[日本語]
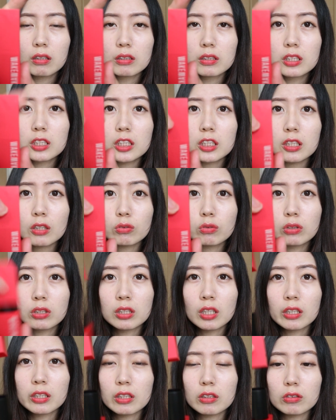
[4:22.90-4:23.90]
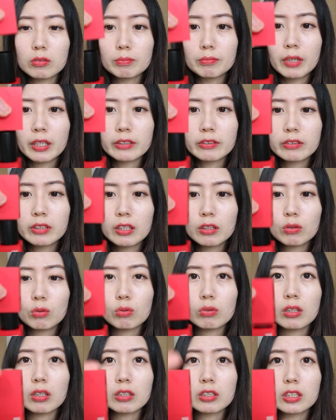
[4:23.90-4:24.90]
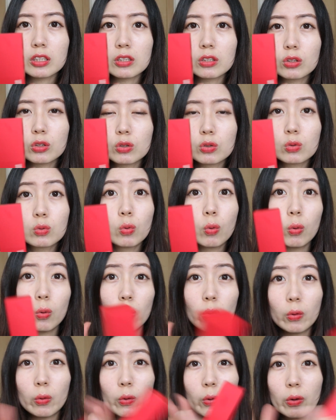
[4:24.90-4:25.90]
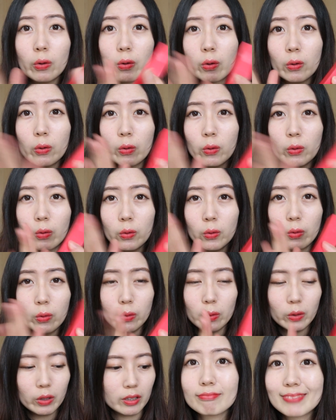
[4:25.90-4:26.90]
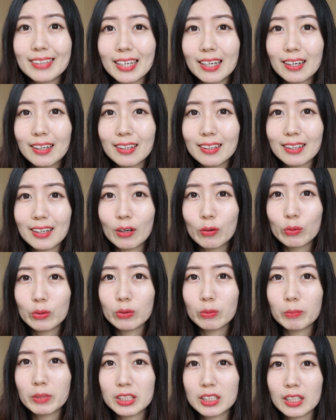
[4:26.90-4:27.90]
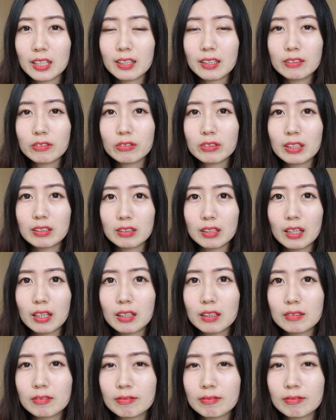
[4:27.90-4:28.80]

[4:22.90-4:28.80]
磁石になってる。マグネットだ。すごい。てか顔色めっちゃ明るくなるな。